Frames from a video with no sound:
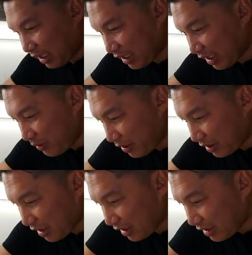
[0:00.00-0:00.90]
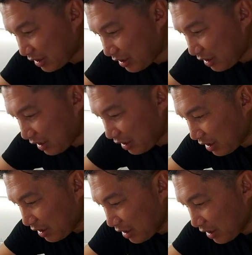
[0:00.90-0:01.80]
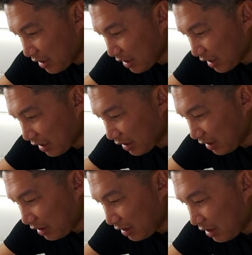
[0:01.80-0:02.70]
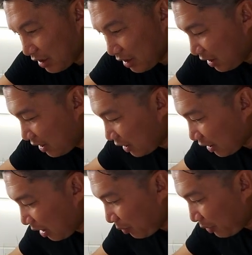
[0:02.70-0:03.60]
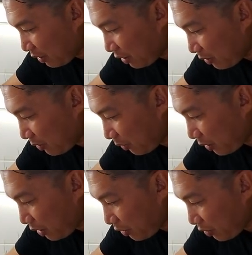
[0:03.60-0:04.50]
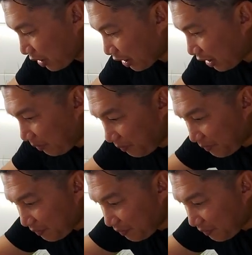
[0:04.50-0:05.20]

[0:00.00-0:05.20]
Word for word: ilalagay nyo yan guys. Yan. Tapos, kukunin nyo yung takip.